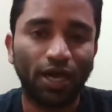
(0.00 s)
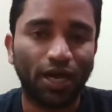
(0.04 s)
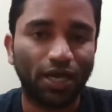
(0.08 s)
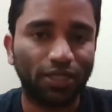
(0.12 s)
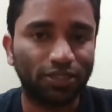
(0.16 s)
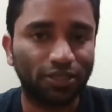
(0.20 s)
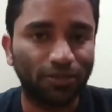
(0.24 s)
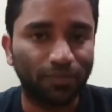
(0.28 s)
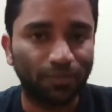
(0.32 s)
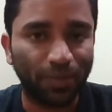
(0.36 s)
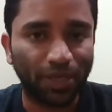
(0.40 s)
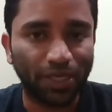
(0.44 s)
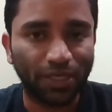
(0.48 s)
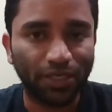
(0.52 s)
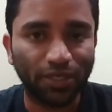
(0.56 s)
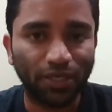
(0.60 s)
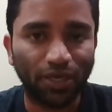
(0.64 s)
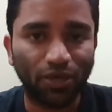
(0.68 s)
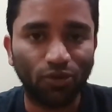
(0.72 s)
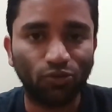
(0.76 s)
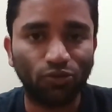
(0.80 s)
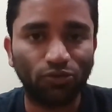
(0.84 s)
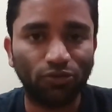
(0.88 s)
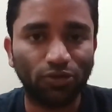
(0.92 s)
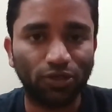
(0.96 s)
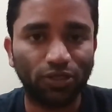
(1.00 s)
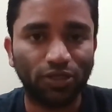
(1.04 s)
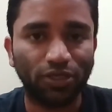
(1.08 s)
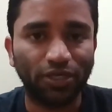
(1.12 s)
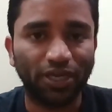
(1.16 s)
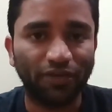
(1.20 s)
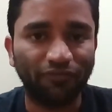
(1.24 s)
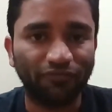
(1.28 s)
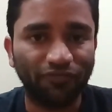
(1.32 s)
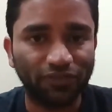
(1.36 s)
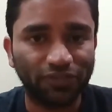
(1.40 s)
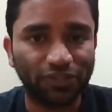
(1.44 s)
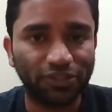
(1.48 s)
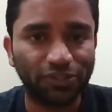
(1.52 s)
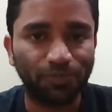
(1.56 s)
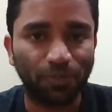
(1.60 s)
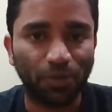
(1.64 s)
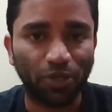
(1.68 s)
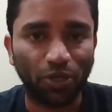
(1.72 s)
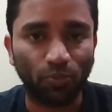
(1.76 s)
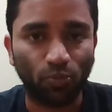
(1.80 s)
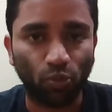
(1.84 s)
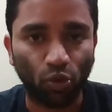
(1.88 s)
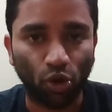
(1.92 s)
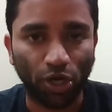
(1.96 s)
அதில் மெயினாக ஒரு எம்ஃபசிஸ்
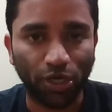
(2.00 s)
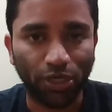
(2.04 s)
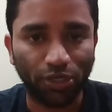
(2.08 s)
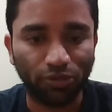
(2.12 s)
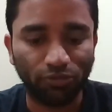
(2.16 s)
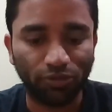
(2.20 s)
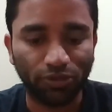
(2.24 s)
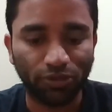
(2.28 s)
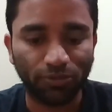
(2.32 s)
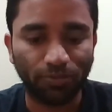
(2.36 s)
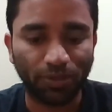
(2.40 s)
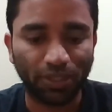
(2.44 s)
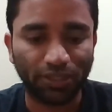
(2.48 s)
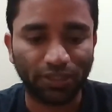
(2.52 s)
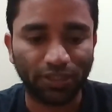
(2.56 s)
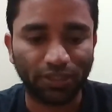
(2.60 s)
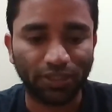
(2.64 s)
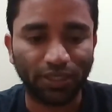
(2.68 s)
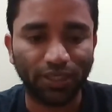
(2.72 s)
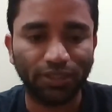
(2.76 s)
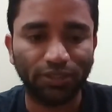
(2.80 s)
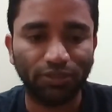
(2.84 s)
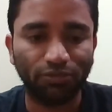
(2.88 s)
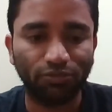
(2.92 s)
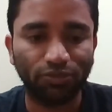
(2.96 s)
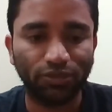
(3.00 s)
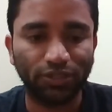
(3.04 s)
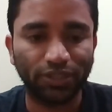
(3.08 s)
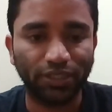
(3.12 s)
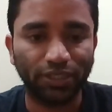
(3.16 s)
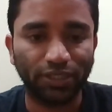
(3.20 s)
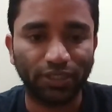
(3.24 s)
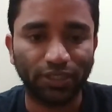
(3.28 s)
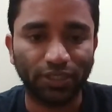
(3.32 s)
பண்ண பாயிண்ட் வந்து பார்த்தீங்கன்னா இந்த வந்து